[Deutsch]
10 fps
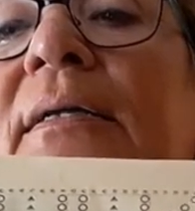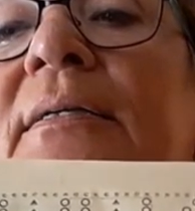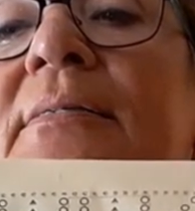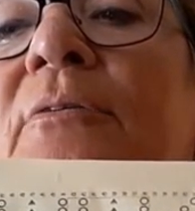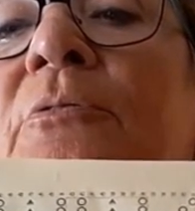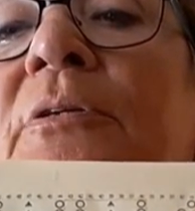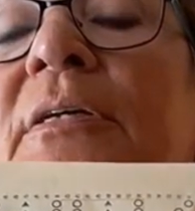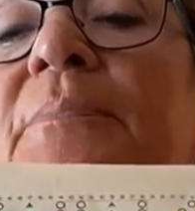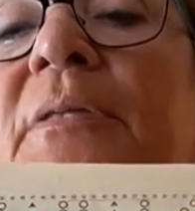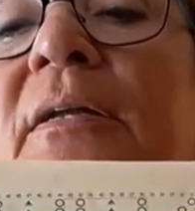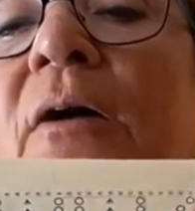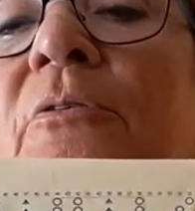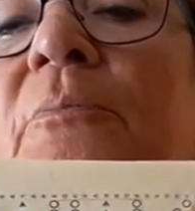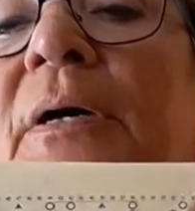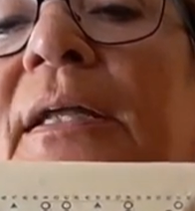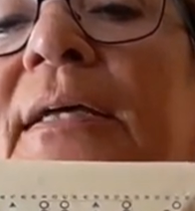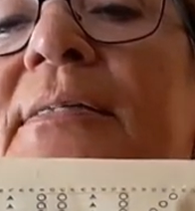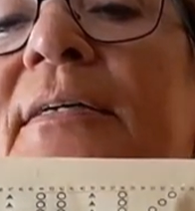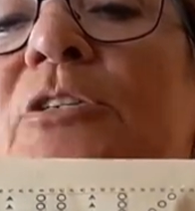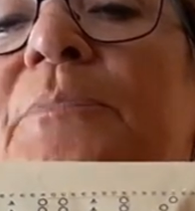Das da unten gibt dann auch nochmal eine
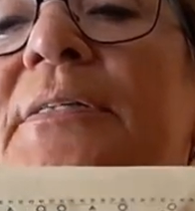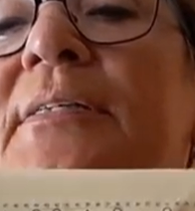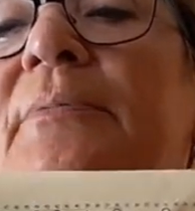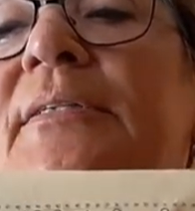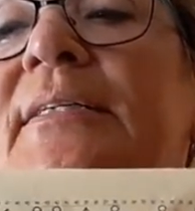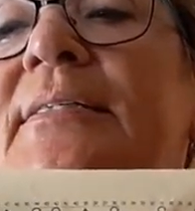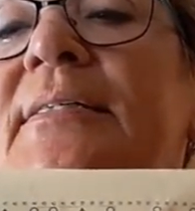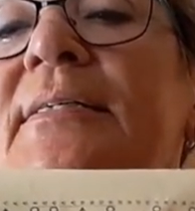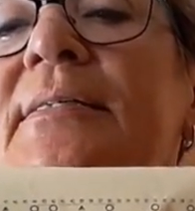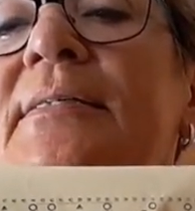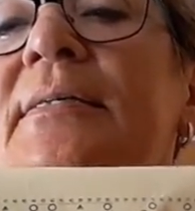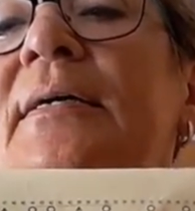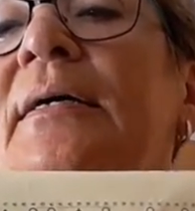extra Spitze, aber das ist